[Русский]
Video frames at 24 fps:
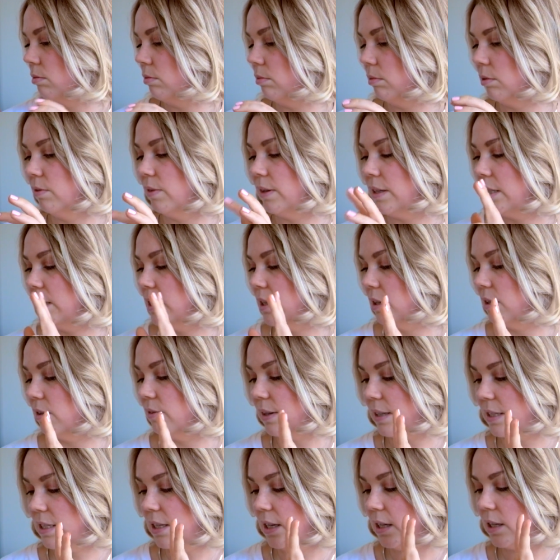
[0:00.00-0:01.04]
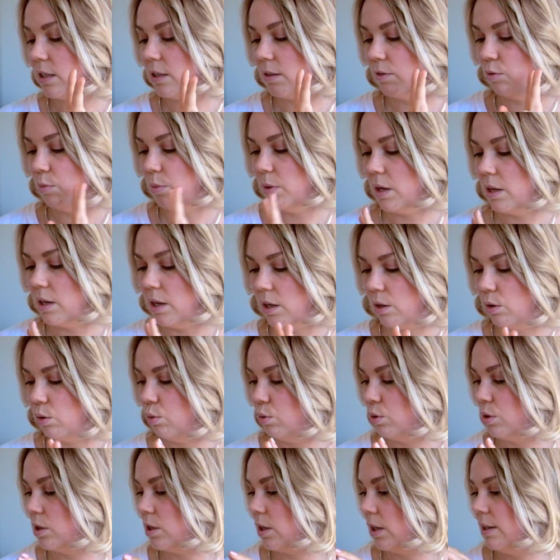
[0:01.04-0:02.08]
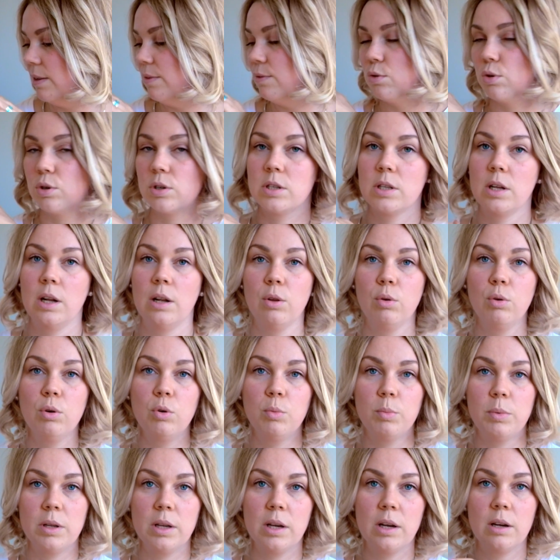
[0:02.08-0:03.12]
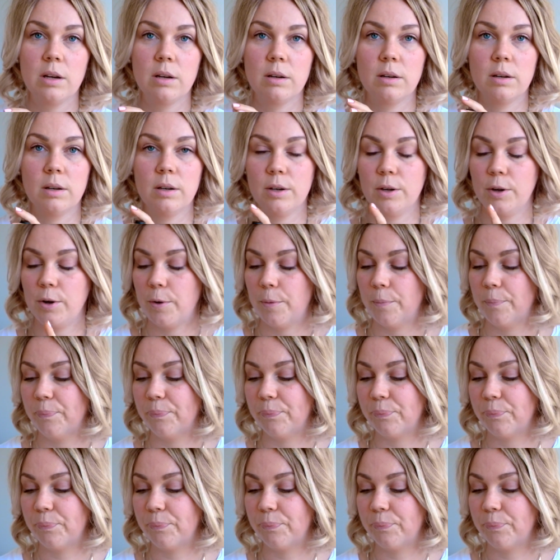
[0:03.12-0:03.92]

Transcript: Два, два средства у меня не относятся к ним, все остальное у меня э,